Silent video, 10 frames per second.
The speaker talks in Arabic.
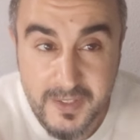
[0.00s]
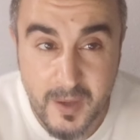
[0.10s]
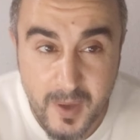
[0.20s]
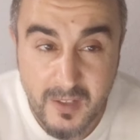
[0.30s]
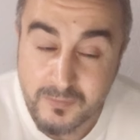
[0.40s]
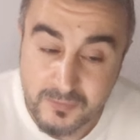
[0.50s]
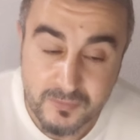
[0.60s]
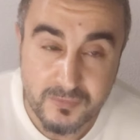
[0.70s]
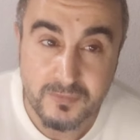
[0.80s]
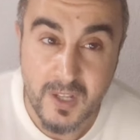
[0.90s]
دابا
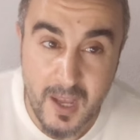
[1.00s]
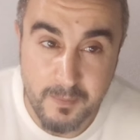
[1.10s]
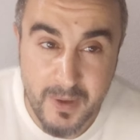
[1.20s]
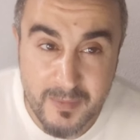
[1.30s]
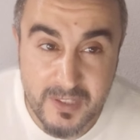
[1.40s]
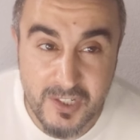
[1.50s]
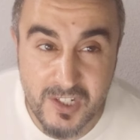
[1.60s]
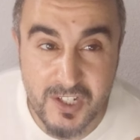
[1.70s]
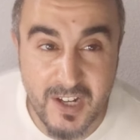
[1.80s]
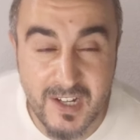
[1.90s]
ابار من داكشي
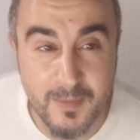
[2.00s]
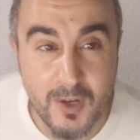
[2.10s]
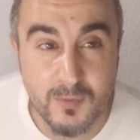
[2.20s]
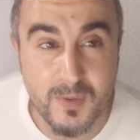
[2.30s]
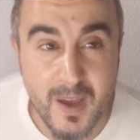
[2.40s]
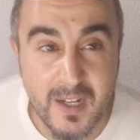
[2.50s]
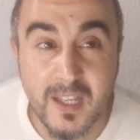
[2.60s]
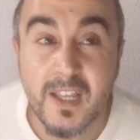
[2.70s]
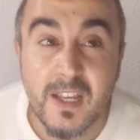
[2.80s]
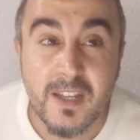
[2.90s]
اللي شاركنا معكم
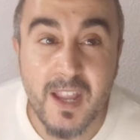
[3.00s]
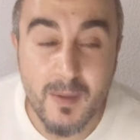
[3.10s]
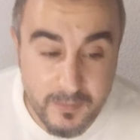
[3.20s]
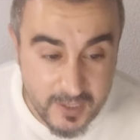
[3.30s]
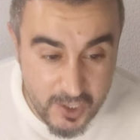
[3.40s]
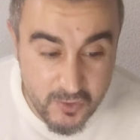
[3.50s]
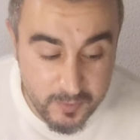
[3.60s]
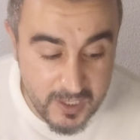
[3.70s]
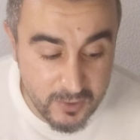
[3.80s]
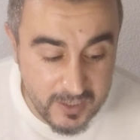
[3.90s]
البارح نعم كنشوف
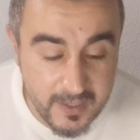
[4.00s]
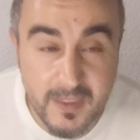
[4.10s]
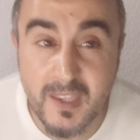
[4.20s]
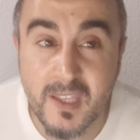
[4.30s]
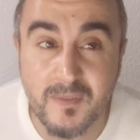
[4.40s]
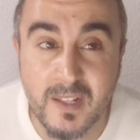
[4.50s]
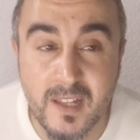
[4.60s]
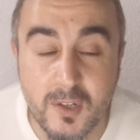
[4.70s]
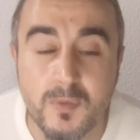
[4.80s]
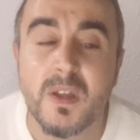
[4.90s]
باللي يولاندا ديال كيف
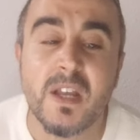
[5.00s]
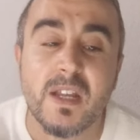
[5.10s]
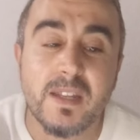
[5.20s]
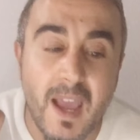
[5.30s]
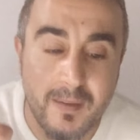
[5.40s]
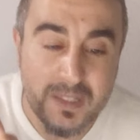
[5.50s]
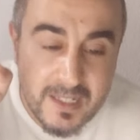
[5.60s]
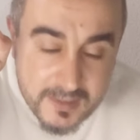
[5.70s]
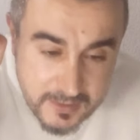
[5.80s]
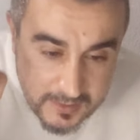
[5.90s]
قلت لكم نعم
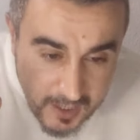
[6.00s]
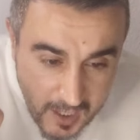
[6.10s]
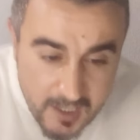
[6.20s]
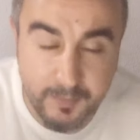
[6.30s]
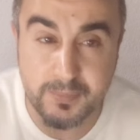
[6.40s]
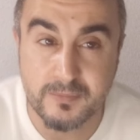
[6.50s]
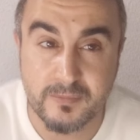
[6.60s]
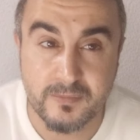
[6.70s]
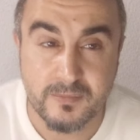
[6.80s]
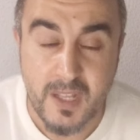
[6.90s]
كطالب
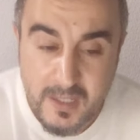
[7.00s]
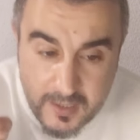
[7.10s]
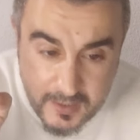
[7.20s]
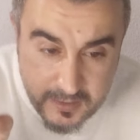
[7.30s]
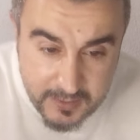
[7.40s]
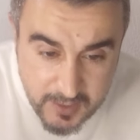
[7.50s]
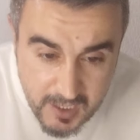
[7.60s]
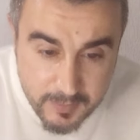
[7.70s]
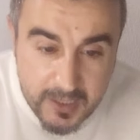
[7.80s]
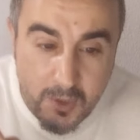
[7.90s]

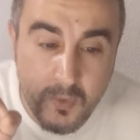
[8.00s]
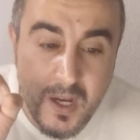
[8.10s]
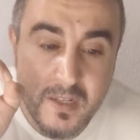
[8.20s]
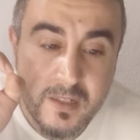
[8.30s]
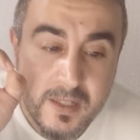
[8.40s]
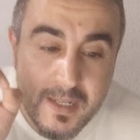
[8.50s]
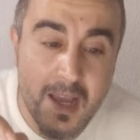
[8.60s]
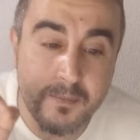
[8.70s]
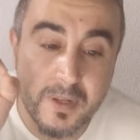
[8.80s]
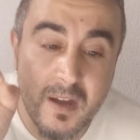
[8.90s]
كطالب الاخوان
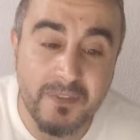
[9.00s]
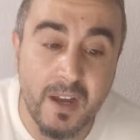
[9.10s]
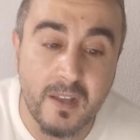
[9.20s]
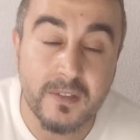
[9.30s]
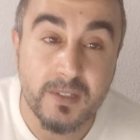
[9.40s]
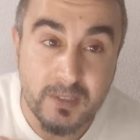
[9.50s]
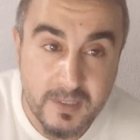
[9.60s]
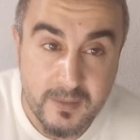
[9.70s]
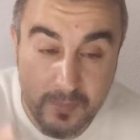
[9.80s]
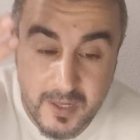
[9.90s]
نعم برفع
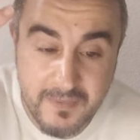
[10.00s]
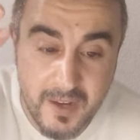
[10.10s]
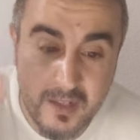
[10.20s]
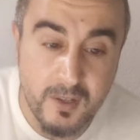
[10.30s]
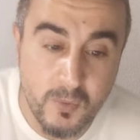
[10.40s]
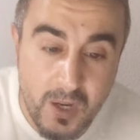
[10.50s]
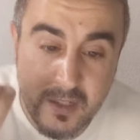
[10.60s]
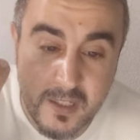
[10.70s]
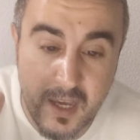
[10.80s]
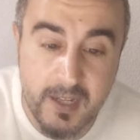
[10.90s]
برفع
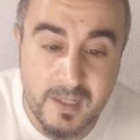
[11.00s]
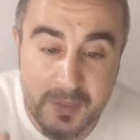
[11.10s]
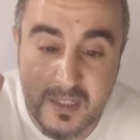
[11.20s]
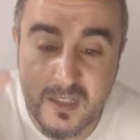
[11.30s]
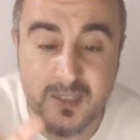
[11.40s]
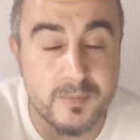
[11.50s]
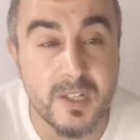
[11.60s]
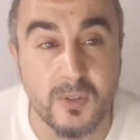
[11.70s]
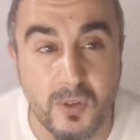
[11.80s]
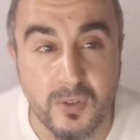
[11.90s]
الاخوان اعانه البطاله ب 600
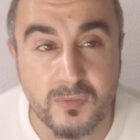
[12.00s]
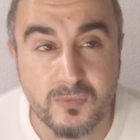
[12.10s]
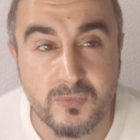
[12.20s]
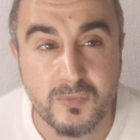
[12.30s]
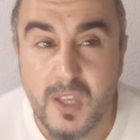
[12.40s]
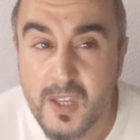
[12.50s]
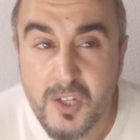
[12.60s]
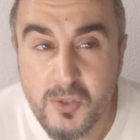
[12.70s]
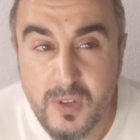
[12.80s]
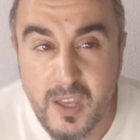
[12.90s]
اورو
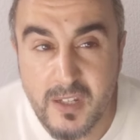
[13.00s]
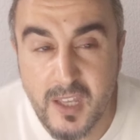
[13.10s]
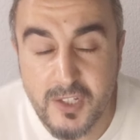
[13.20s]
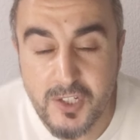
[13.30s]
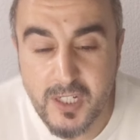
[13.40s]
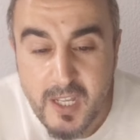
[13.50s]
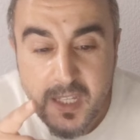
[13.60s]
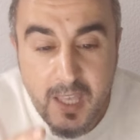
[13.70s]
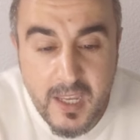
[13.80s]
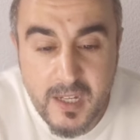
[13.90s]
شنو كيعني هذا الشيء
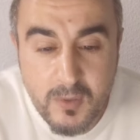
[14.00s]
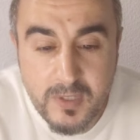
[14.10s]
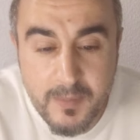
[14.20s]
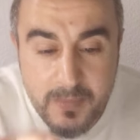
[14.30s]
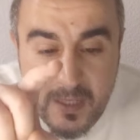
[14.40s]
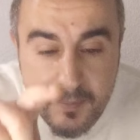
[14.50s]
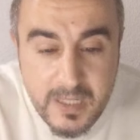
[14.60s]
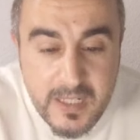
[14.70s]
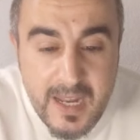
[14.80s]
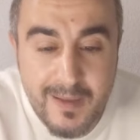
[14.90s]
كيعني يا ولد عمي
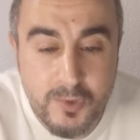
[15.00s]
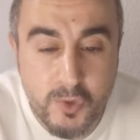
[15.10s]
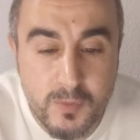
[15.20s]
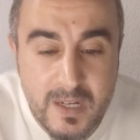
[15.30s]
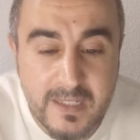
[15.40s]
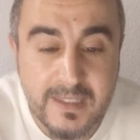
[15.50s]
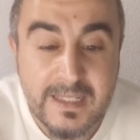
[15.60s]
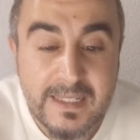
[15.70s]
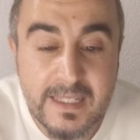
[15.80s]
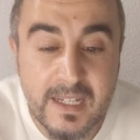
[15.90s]
باللي نعم
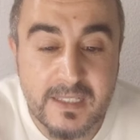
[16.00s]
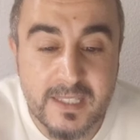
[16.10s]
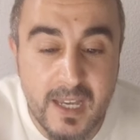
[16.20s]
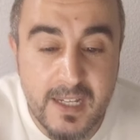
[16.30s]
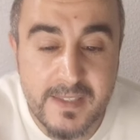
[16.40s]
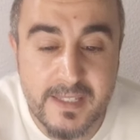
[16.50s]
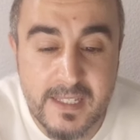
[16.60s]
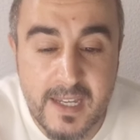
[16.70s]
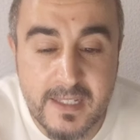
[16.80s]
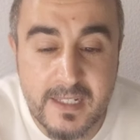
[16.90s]
هي يقترح
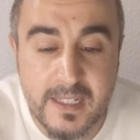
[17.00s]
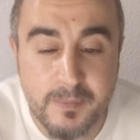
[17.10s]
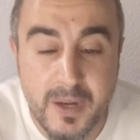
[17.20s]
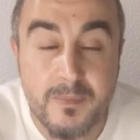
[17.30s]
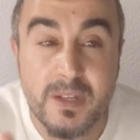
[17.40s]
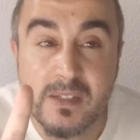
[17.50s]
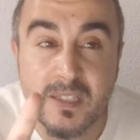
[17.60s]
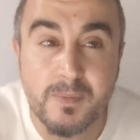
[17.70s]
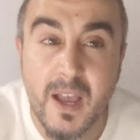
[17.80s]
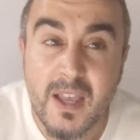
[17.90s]
زياده الابرين
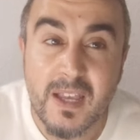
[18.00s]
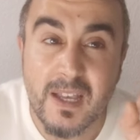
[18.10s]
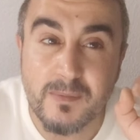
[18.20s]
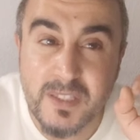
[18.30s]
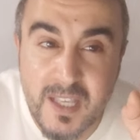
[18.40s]
بالنسبه 5%